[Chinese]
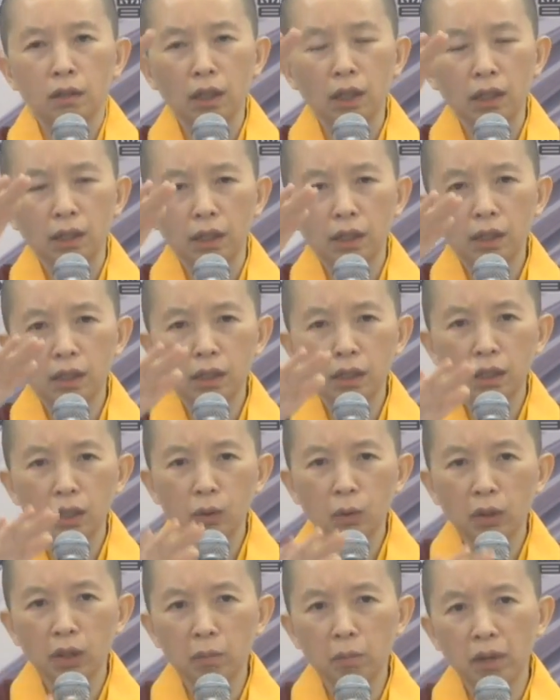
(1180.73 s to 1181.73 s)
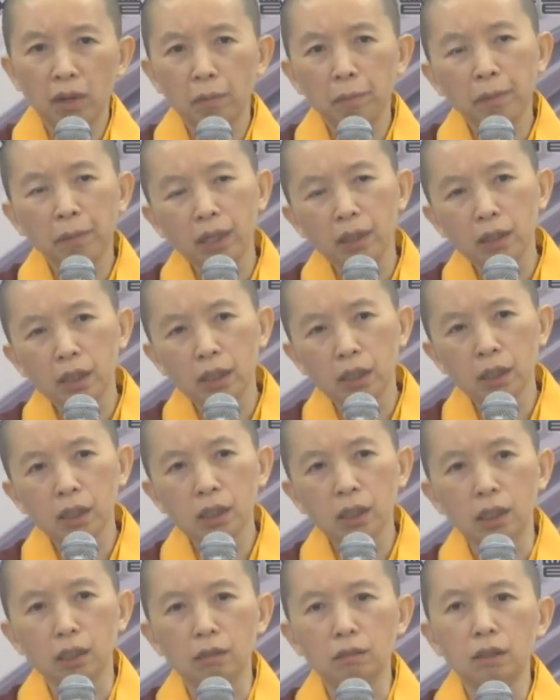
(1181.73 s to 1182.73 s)
你的心会慢慢的
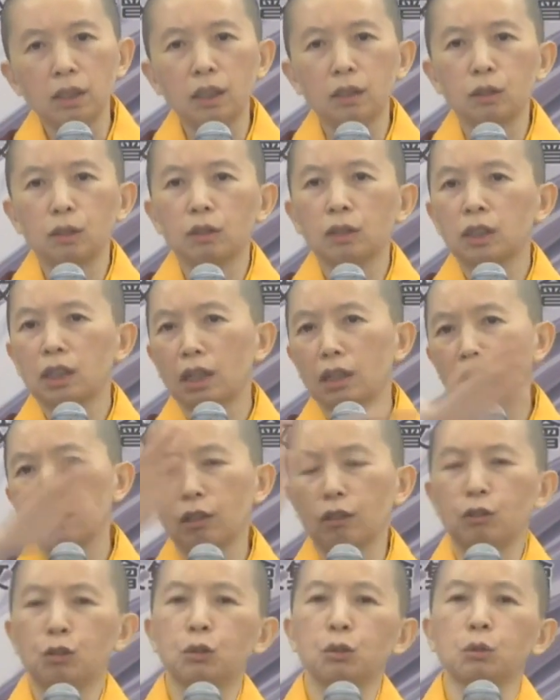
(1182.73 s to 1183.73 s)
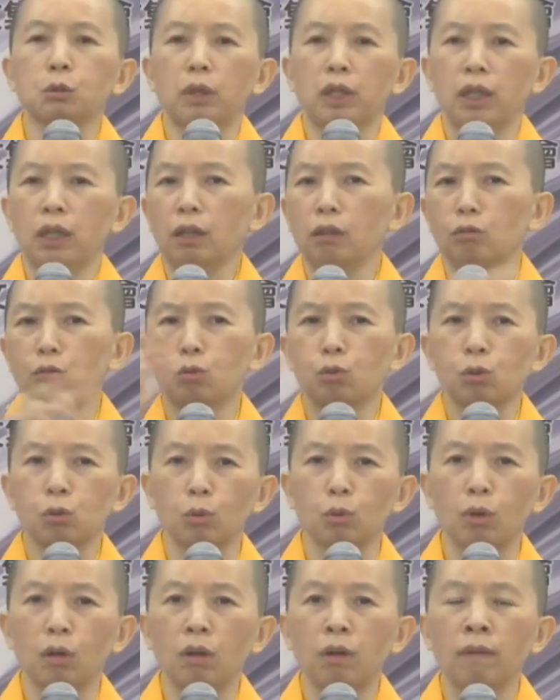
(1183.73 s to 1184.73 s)
沉淀，就像那个水很
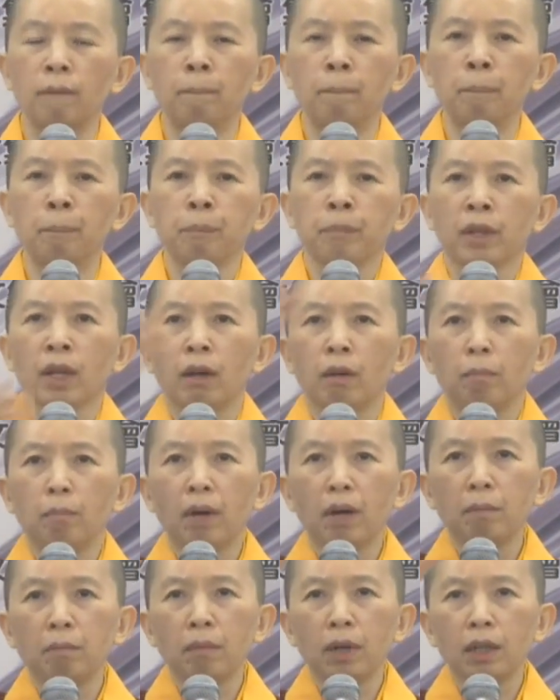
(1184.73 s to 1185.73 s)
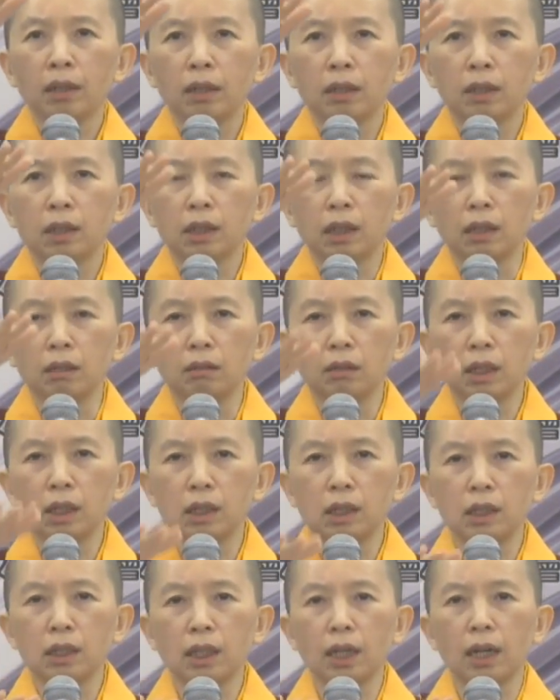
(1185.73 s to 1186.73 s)
浊，慢慢的沉
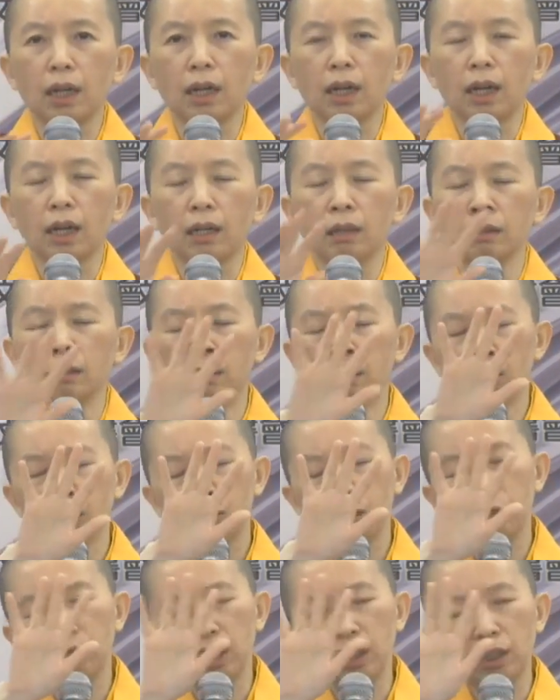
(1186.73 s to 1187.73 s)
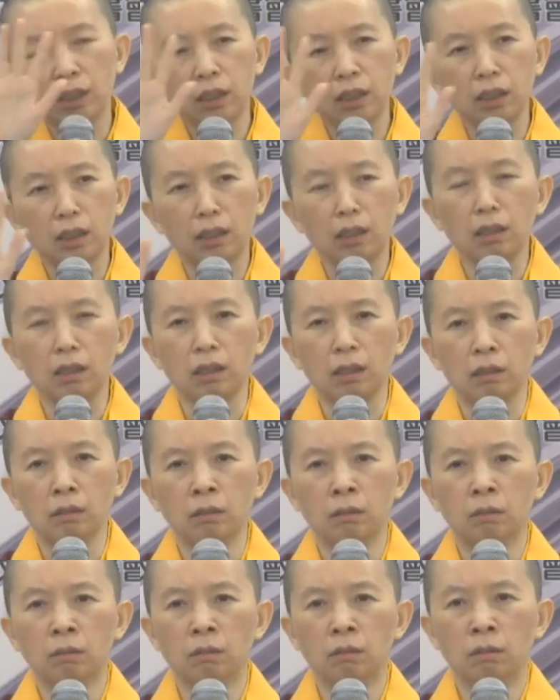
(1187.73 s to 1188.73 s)
淀下来，水清了，
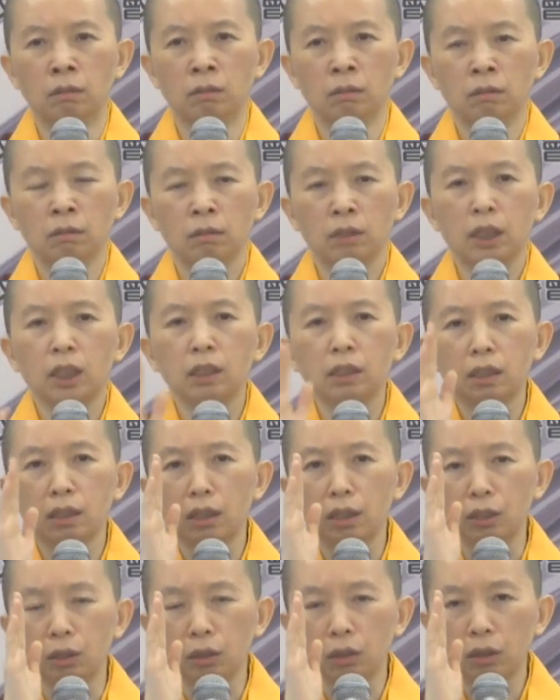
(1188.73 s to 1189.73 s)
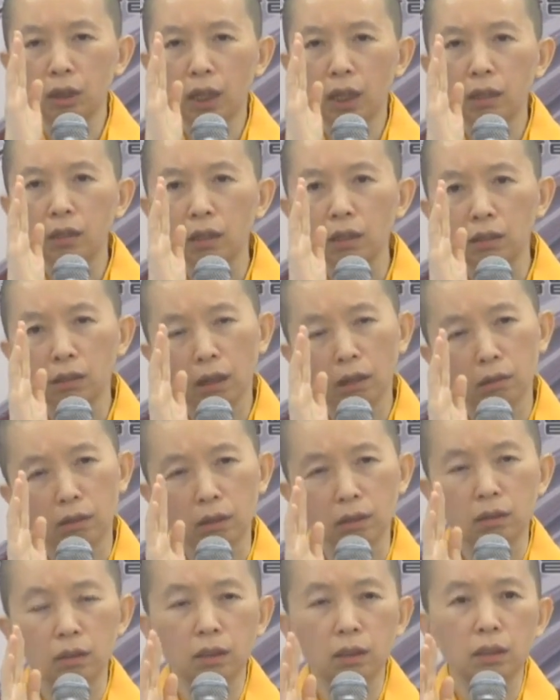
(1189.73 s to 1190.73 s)
其实你就看得到
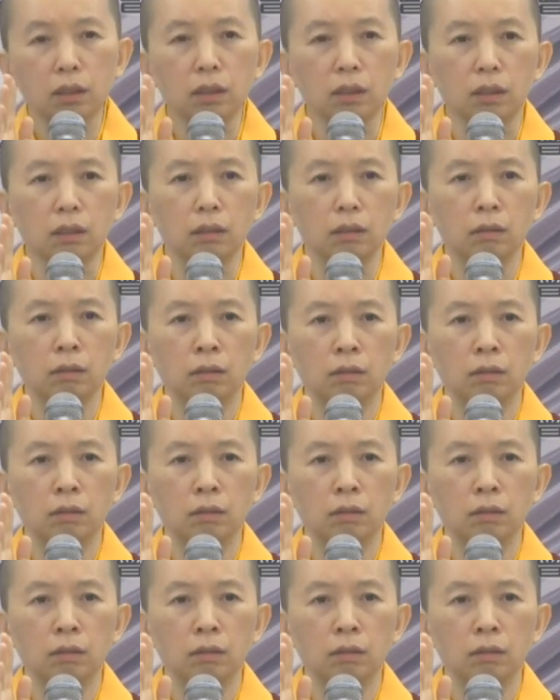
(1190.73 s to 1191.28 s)
你自己。